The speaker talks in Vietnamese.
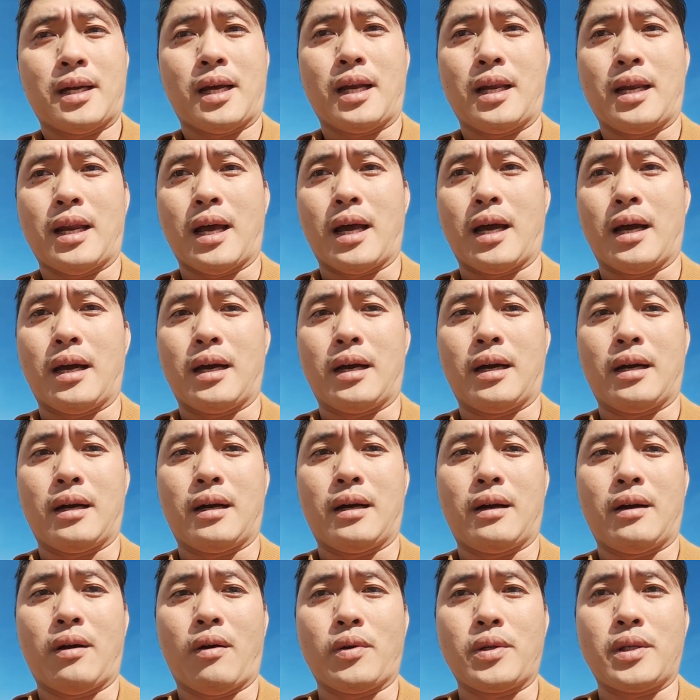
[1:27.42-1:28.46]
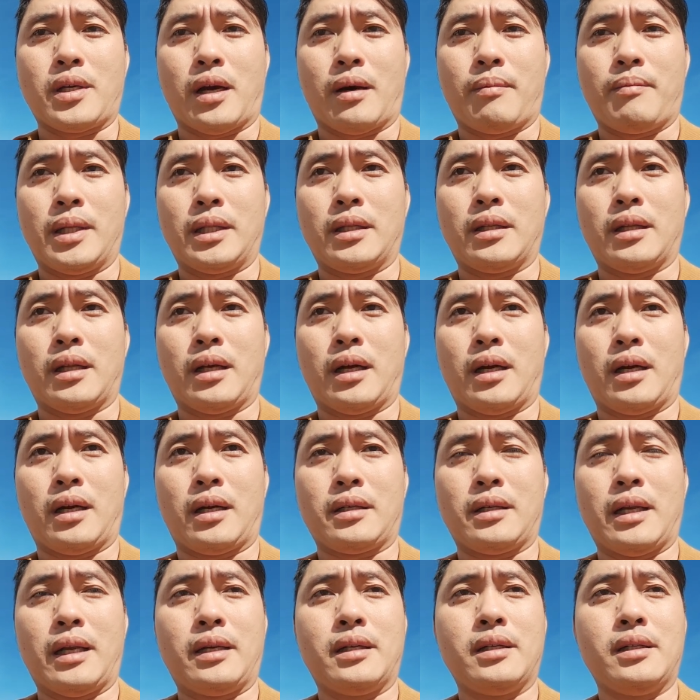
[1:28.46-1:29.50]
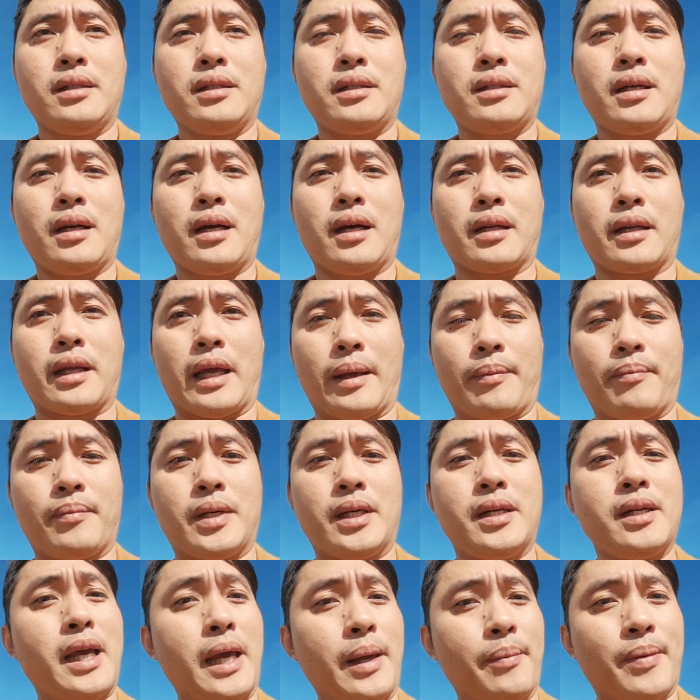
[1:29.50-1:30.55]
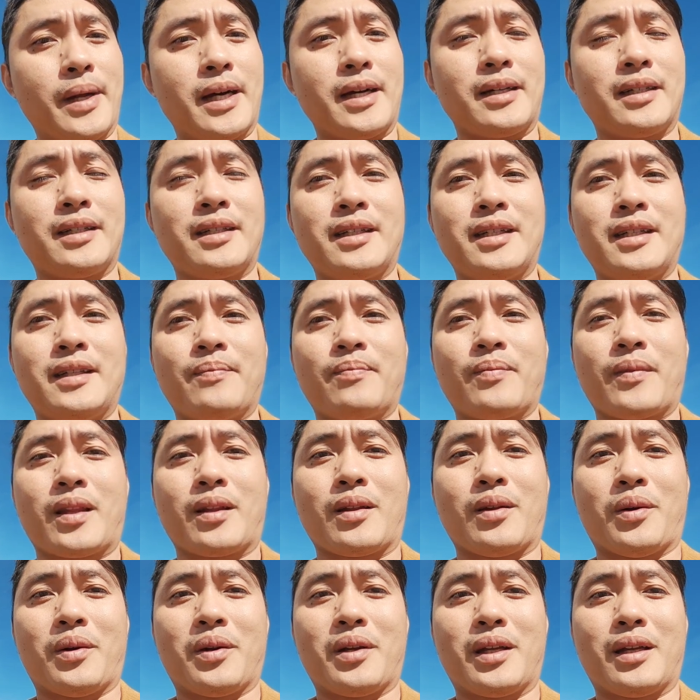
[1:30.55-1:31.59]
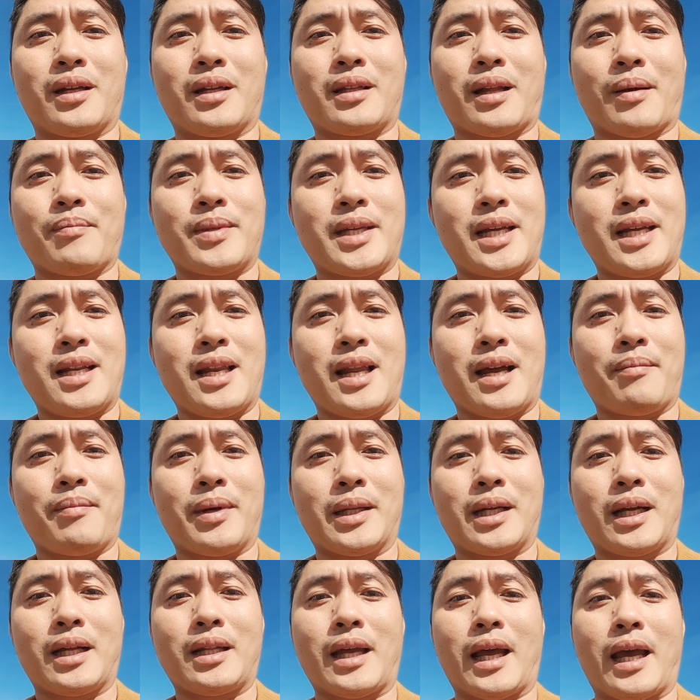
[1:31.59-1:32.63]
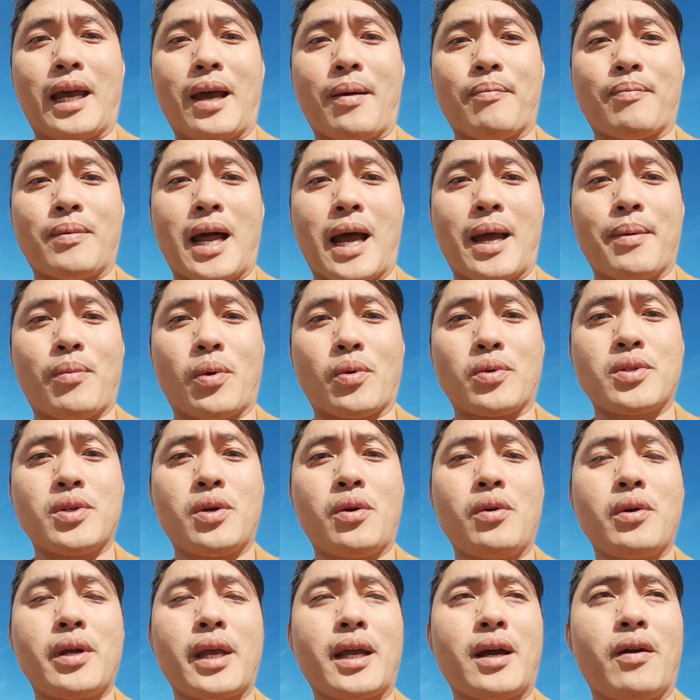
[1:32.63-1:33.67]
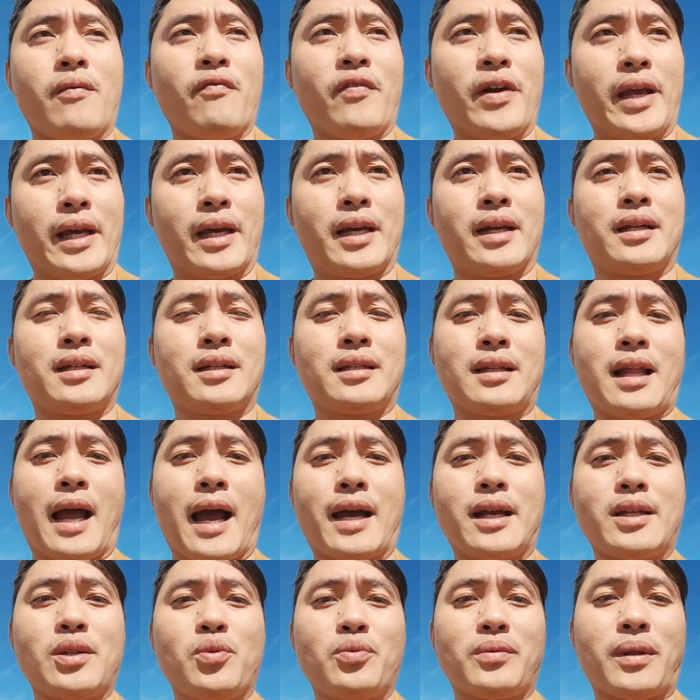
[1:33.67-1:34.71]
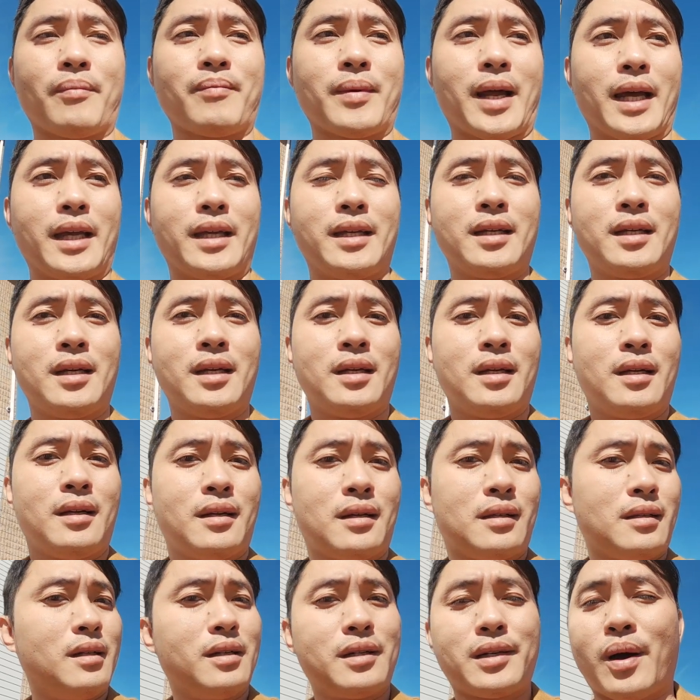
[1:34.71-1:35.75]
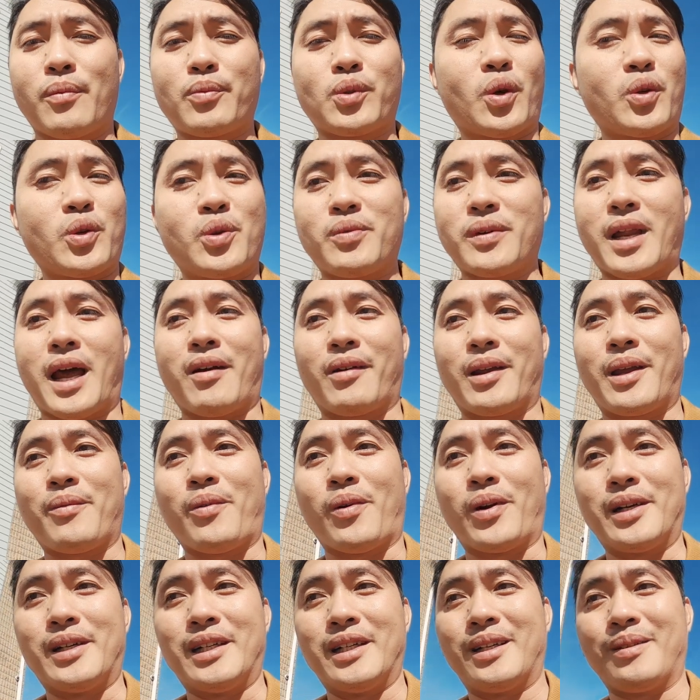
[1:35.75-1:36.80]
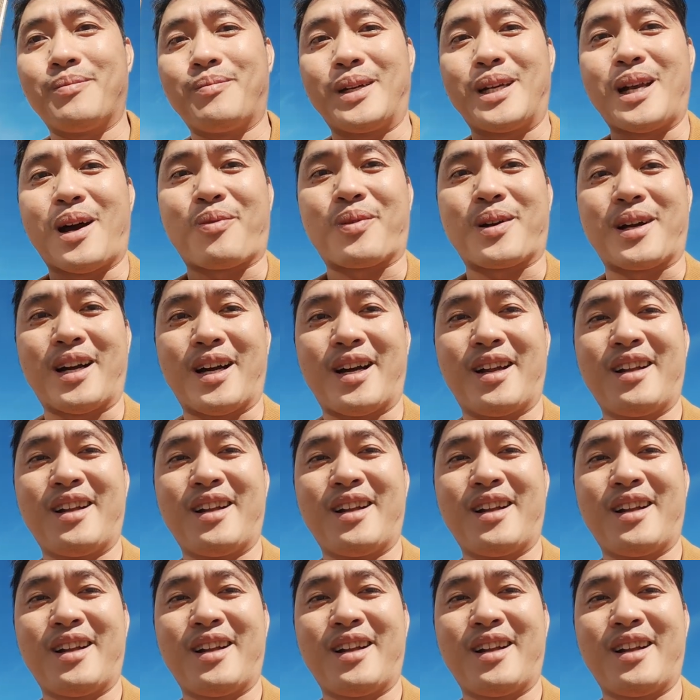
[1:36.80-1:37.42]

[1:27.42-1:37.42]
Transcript: hay là hỗ trợ mình uh, định hướng uh, nghiệp hướng nghiệp đó rồi ờ, thậm chí là mình có thể apply một số cái công việc tại cái trung tâm này lương không tổ chức nào nha mọi người mình đọc